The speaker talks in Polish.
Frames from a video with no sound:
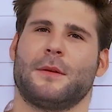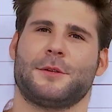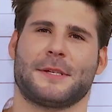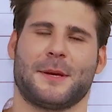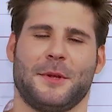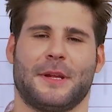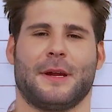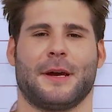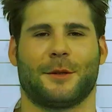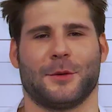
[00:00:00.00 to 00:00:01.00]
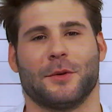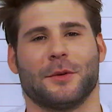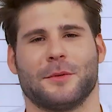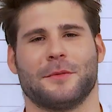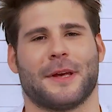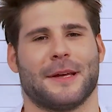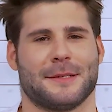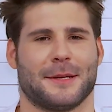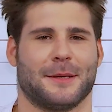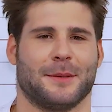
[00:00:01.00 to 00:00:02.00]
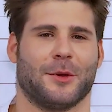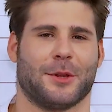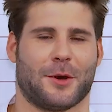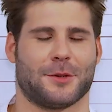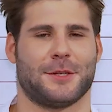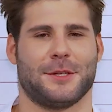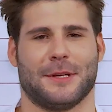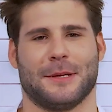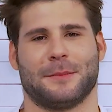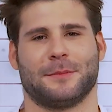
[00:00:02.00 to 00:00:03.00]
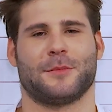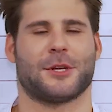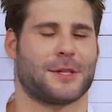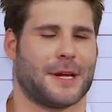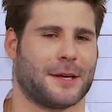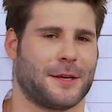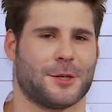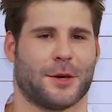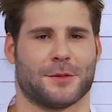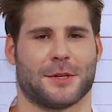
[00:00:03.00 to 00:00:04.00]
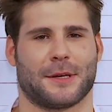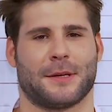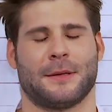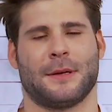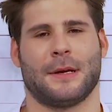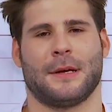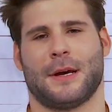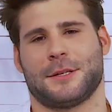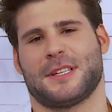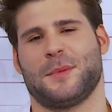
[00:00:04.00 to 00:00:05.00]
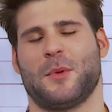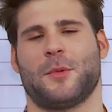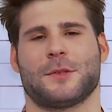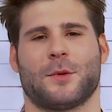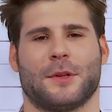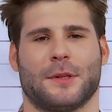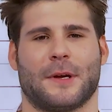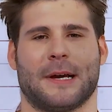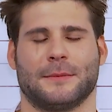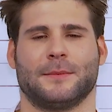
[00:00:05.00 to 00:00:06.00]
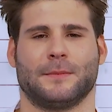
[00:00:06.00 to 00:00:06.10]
No czasem intelektu, wiedzy, mądrości, przeczytanych książek, a czasami po prostu hot doga.